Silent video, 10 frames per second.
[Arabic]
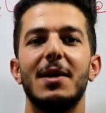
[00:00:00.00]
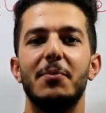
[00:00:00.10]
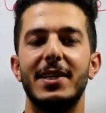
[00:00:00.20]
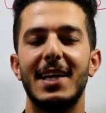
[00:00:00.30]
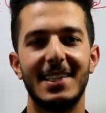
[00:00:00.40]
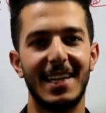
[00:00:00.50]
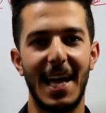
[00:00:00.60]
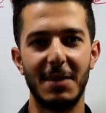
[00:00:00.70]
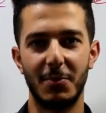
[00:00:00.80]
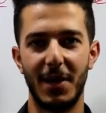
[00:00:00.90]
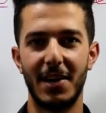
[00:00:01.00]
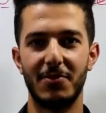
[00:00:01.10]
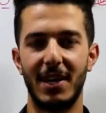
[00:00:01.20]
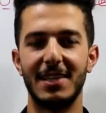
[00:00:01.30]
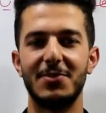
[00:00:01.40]
بداية حابب أعرف
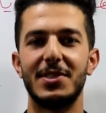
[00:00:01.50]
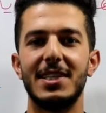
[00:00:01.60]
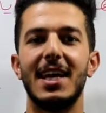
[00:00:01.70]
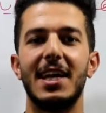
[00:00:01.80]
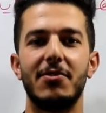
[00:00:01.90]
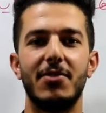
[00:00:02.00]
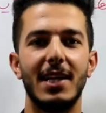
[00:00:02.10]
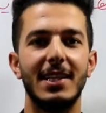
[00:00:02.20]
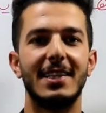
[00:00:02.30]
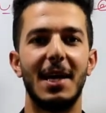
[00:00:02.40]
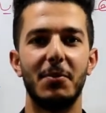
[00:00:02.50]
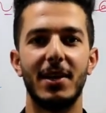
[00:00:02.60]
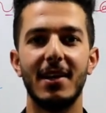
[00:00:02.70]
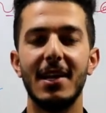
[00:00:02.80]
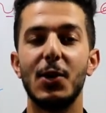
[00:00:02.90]
عن نفسي أنا فهد التعمري